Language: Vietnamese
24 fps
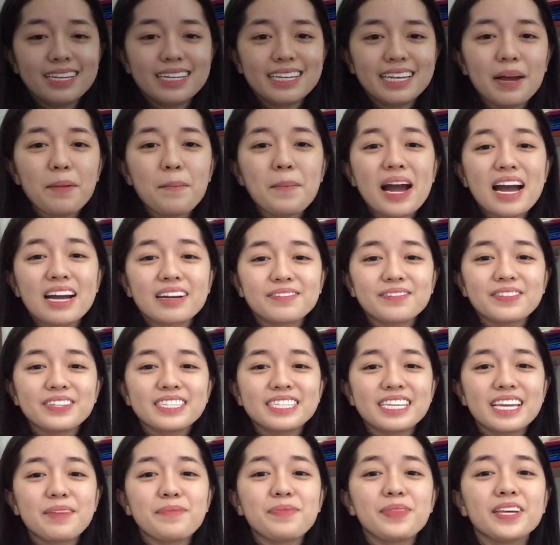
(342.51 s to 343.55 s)
Các bạn vừa
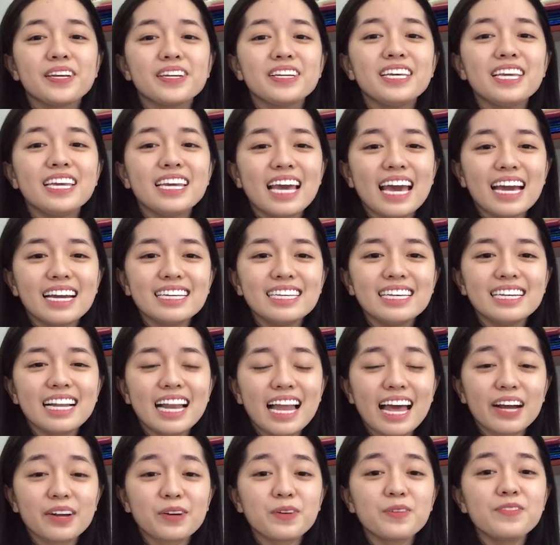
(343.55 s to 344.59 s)
xem những nghi án kỳ
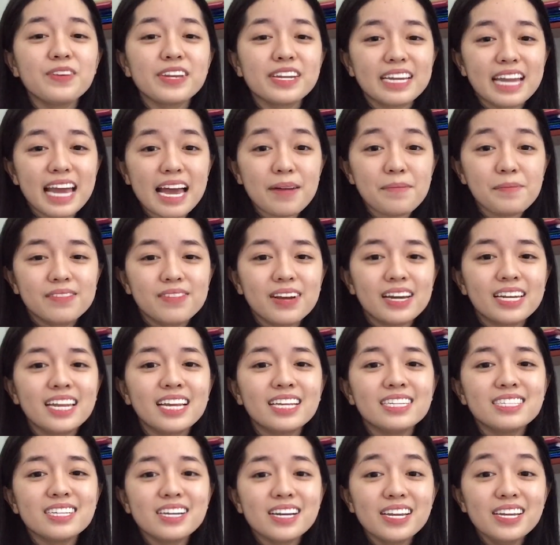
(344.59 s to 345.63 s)
lạ của Việt Nam và
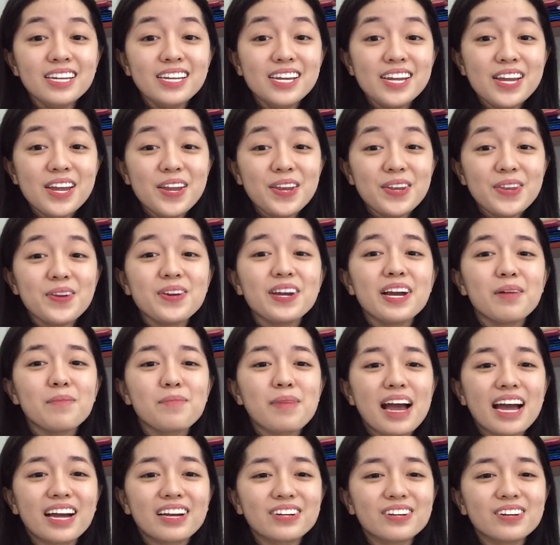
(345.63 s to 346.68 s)
thế giới. Nếu các
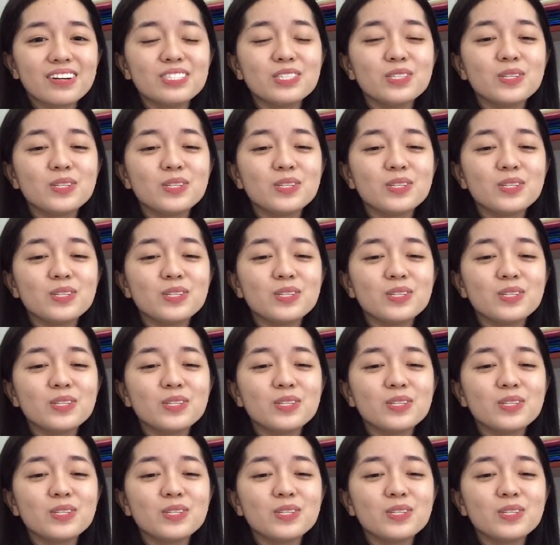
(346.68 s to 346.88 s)
bạn có